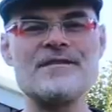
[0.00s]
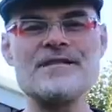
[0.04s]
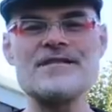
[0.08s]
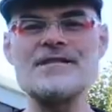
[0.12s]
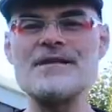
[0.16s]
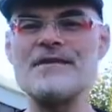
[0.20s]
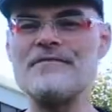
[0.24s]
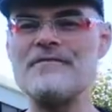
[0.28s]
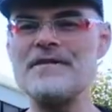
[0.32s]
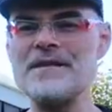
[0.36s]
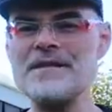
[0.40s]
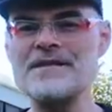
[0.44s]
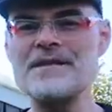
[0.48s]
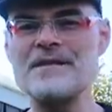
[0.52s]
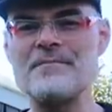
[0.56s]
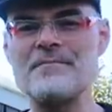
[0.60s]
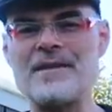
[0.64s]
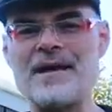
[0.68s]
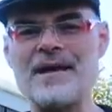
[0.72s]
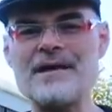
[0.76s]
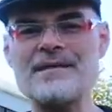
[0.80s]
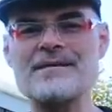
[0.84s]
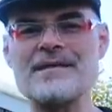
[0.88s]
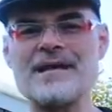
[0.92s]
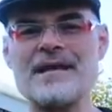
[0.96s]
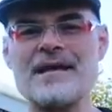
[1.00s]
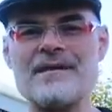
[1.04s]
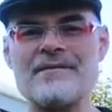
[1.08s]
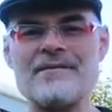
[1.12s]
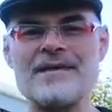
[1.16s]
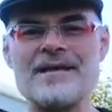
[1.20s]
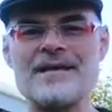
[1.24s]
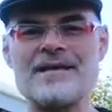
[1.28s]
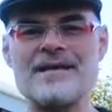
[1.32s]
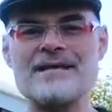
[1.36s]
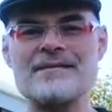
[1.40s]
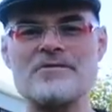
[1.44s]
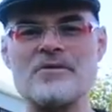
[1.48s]
Winter fit gemacht.
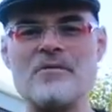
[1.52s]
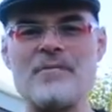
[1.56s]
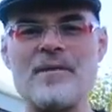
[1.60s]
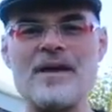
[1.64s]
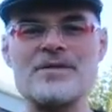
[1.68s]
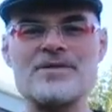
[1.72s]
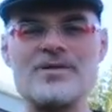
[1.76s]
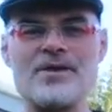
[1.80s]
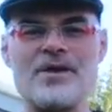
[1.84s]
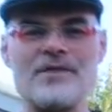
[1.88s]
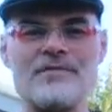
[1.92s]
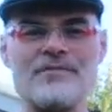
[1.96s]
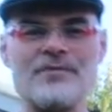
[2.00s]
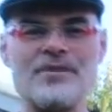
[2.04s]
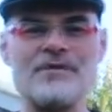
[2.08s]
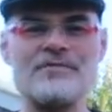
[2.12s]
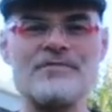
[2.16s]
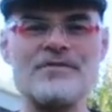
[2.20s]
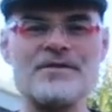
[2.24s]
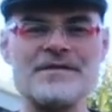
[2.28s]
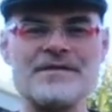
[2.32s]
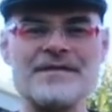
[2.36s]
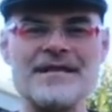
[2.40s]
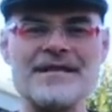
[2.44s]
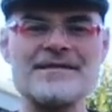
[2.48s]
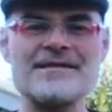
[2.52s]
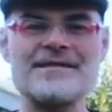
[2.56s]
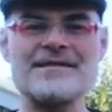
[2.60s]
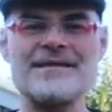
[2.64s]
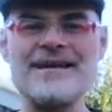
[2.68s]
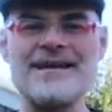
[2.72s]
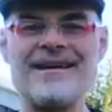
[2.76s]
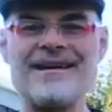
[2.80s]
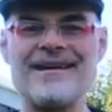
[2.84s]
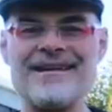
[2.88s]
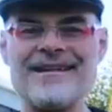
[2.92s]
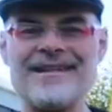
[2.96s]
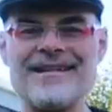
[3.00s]
Wenn ihr das nochmal schauen wollt fürs nächste
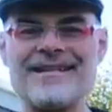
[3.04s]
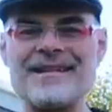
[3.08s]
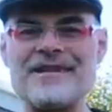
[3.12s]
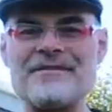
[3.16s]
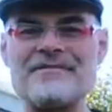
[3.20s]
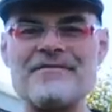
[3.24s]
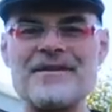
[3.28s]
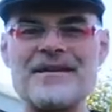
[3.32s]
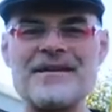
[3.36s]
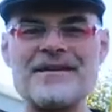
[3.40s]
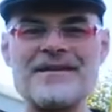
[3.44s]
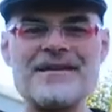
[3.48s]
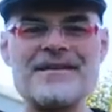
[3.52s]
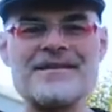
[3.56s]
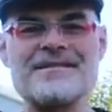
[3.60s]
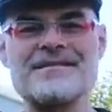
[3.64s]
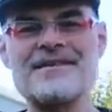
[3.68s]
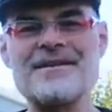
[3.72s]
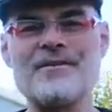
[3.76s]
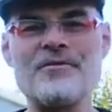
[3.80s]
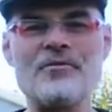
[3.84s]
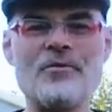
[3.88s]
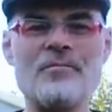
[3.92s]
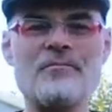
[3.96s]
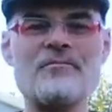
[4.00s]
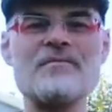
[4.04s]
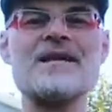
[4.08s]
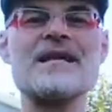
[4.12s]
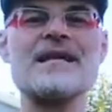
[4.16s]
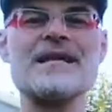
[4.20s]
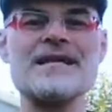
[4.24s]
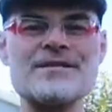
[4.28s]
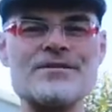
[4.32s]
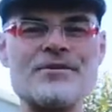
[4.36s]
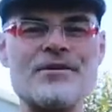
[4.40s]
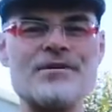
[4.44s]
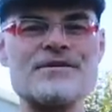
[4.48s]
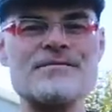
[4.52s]
Jahr, dann findet ihr das da oben.
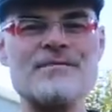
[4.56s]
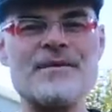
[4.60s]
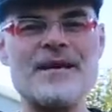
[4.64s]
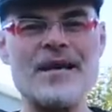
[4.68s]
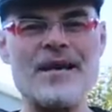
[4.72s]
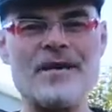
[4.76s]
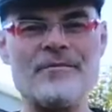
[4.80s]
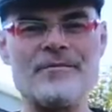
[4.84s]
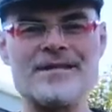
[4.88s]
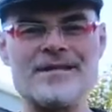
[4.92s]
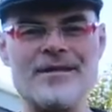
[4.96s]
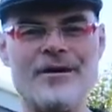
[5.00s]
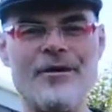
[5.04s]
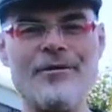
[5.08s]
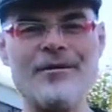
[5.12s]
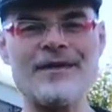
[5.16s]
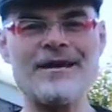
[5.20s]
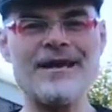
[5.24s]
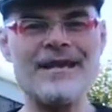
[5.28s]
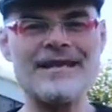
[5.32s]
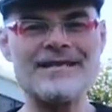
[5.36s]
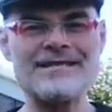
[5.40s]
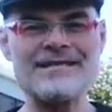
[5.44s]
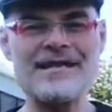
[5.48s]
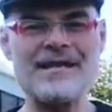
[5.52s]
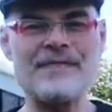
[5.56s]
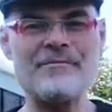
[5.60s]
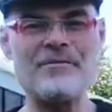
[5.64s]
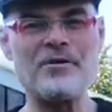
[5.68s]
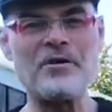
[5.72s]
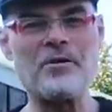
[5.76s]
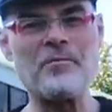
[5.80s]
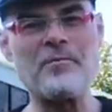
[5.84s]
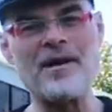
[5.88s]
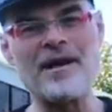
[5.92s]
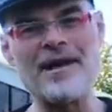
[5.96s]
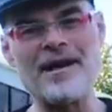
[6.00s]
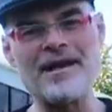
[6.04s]
Ich schaue es mir, glaube ich, auch selber
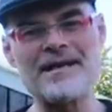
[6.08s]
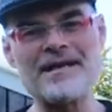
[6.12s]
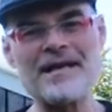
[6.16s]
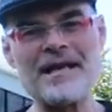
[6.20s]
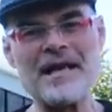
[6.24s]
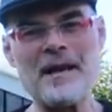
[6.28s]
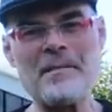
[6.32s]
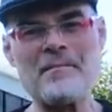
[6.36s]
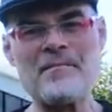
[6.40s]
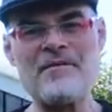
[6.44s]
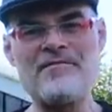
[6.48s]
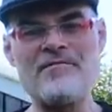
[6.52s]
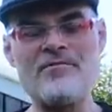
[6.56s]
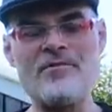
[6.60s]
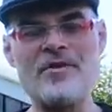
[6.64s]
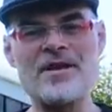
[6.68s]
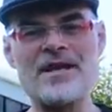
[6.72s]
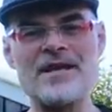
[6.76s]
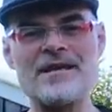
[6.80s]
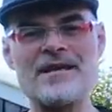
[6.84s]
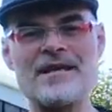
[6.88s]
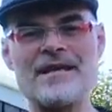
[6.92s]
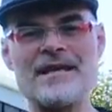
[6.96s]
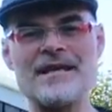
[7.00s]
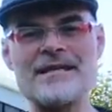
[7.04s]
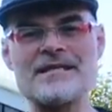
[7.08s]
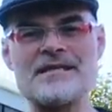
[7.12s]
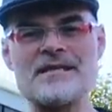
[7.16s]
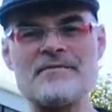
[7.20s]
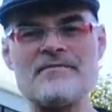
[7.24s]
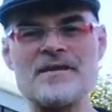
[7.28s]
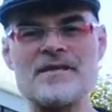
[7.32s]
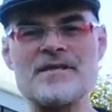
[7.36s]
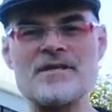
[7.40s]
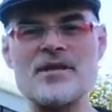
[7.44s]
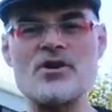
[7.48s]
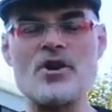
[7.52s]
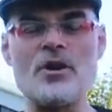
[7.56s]
nochmal mal an, bevor dann der nächste
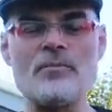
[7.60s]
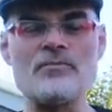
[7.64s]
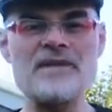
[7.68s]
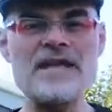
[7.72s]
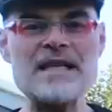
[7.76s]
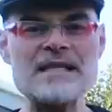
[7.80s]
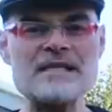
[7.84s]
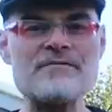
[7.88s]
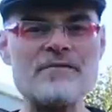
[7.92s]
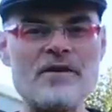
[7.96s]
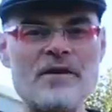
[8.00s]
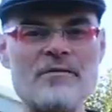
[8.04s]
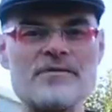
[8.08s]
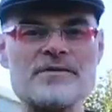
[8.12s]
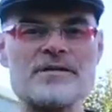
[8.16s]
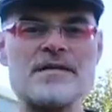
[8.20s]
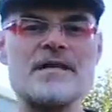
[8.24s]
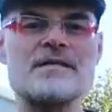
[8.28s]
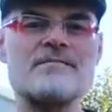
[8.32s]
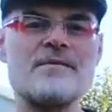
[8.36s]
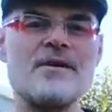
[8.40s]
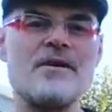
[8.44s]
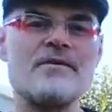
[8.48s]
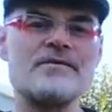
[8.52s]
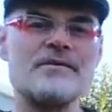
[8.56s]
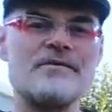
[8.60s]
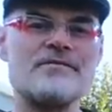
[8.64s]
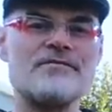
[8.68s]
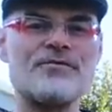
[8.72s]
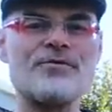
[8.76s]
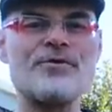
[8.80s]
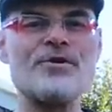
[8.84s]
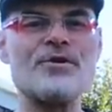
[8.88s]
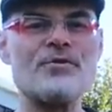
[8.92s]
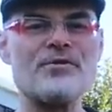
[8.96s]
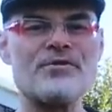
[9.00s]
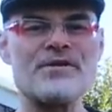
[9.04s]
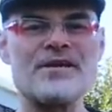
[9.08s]
Winter kommt. Jetzt freuen wir uns erstmal auf den
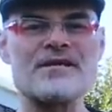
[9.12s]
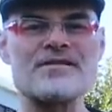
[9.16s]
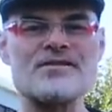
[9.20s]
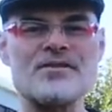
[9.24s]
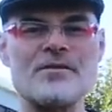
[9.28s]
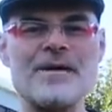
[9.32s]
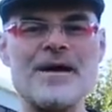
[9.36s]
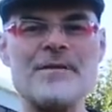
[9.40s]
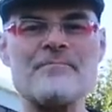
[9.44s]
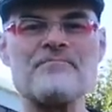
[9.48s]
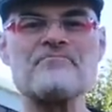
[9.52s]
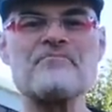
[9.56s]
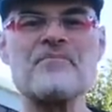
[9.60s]
Frühling und den Sommer.